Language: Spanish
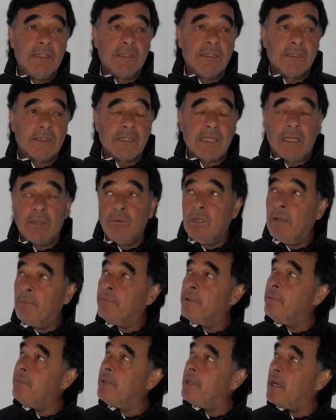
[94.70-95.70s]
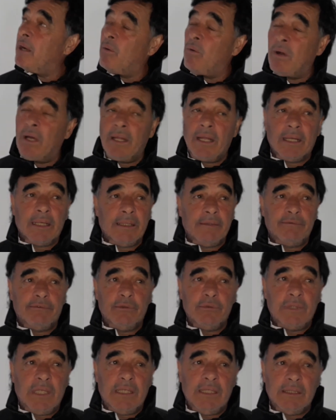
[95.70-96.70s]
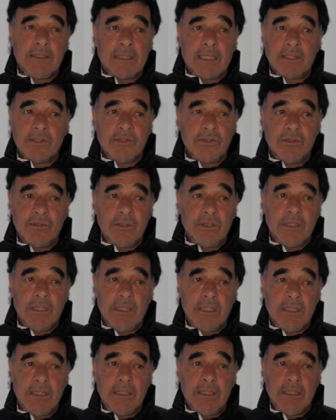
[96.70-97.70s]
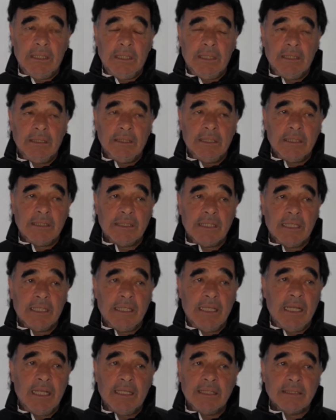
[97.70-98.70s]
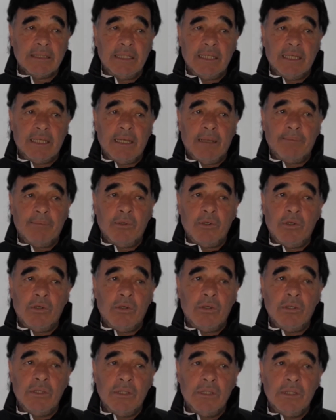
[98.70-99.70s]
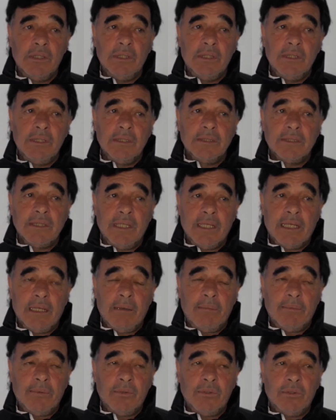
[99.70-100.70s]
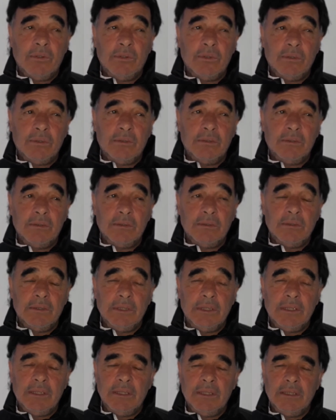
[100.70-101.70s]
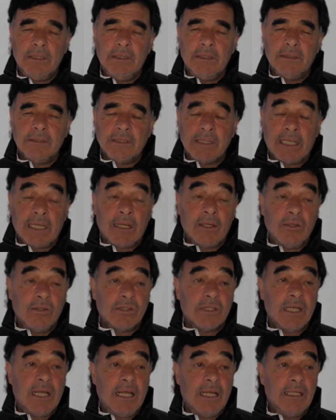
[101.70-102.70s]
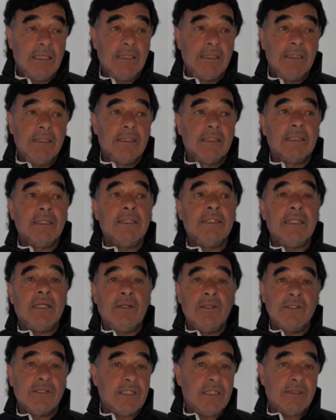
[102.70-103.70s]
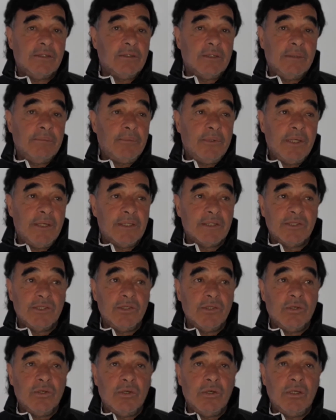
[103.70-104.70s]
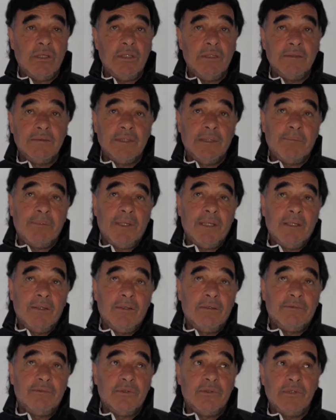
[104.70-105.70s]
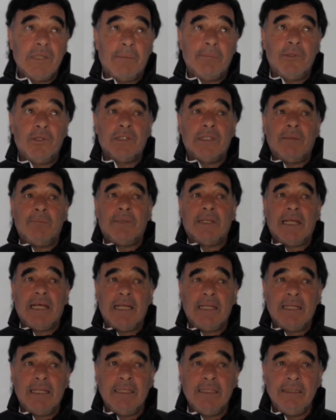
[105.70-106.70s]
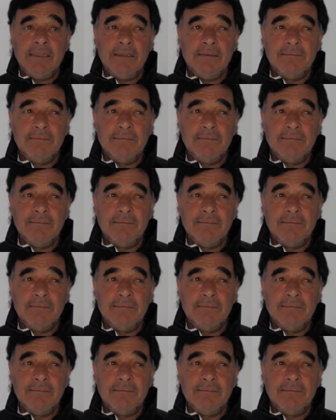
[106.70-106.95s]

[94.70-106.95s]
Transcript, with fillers: salvo la primera jugada que fue una distracción de, Ezequiel, que se le escapó, se le escapó eh, Zaragoza, que tiraba el centro, que podía haber sido gol, después el gol fue de una pelota parada y